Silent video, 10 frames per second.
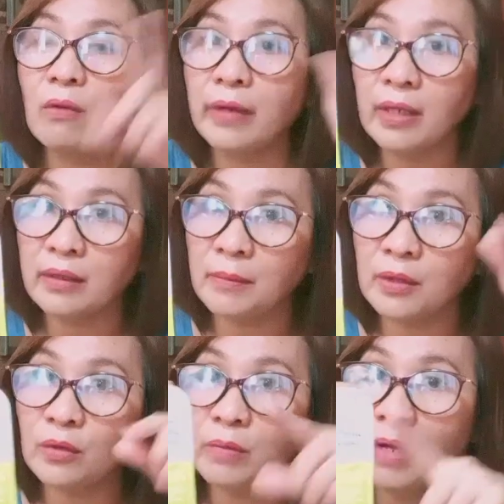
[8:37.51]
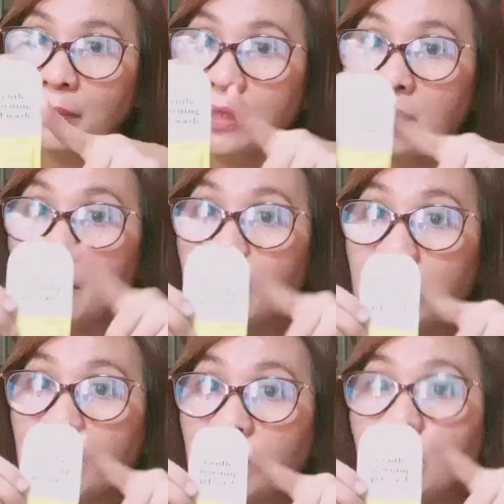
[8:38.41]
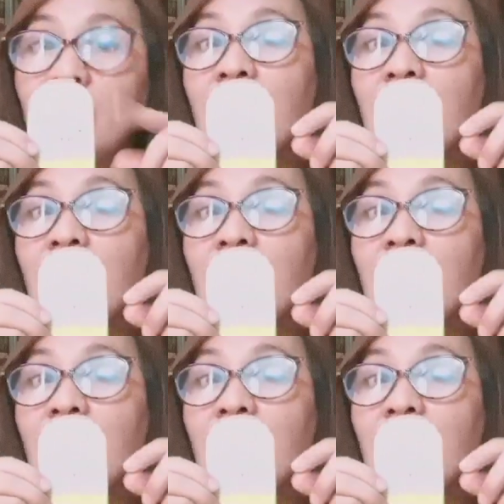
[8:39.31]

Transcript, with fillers: okay lang naman na gumamit ka ng mga ganitong